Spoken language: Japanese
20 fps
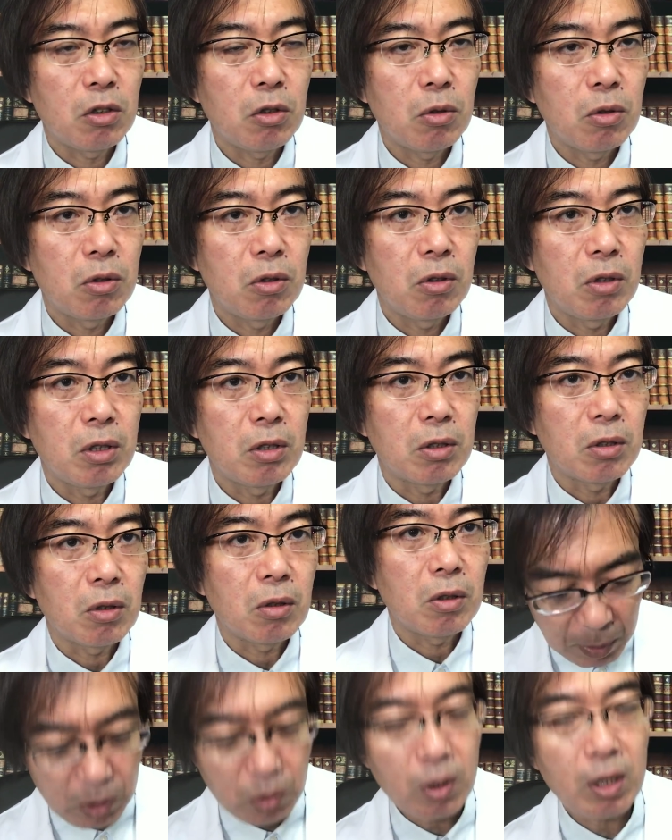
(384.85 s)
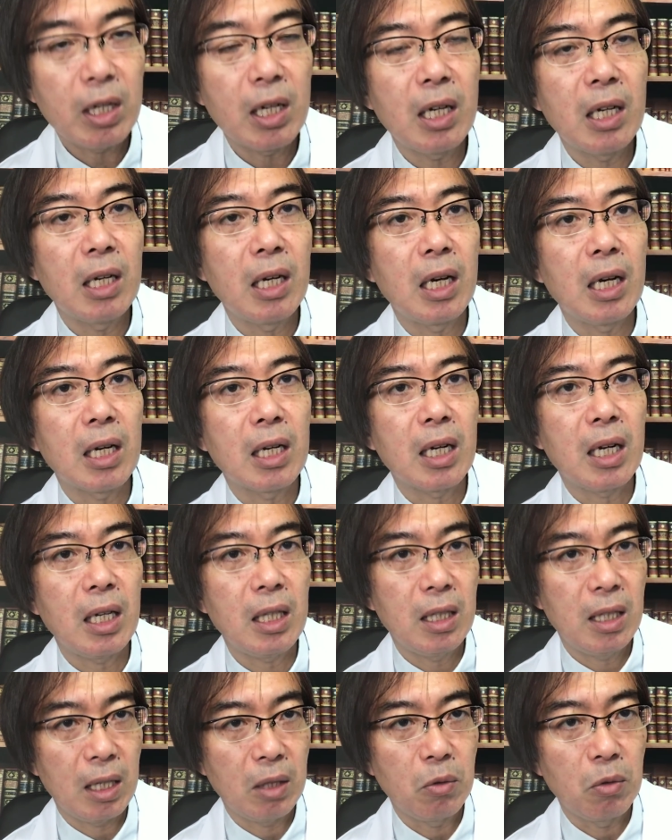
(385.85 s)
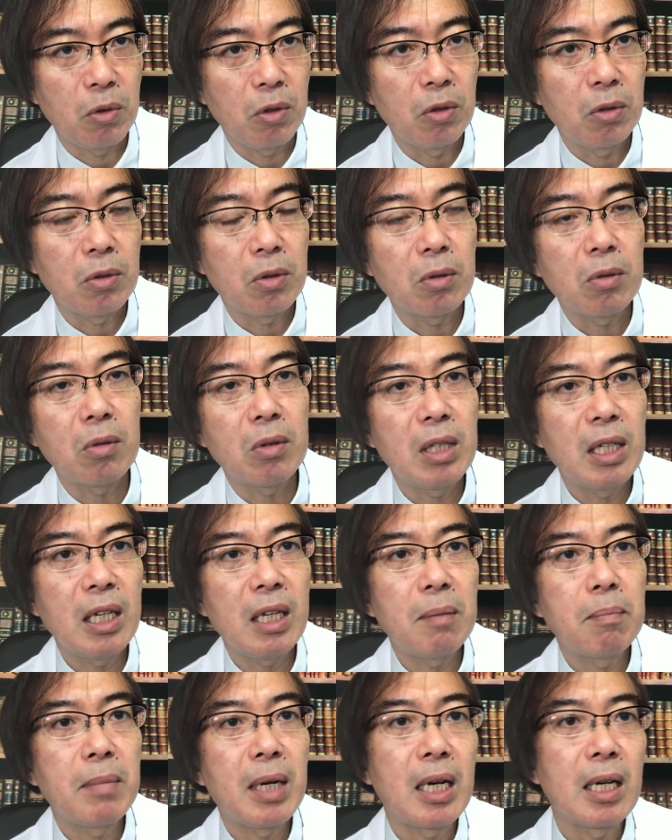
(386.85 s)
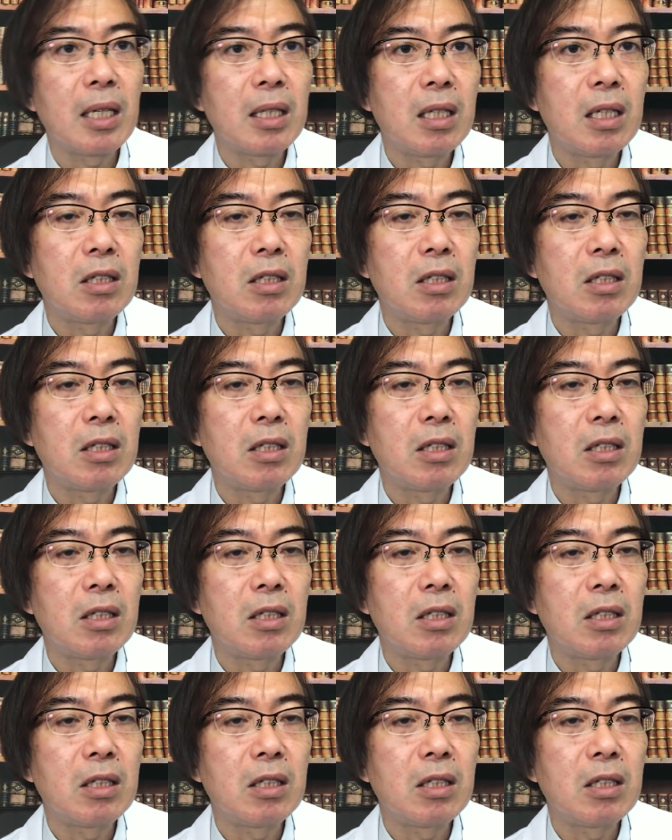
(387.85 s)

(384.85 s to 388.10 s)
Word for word: 昇竜行くぞ。まあ、それが勝ったということで、まあ、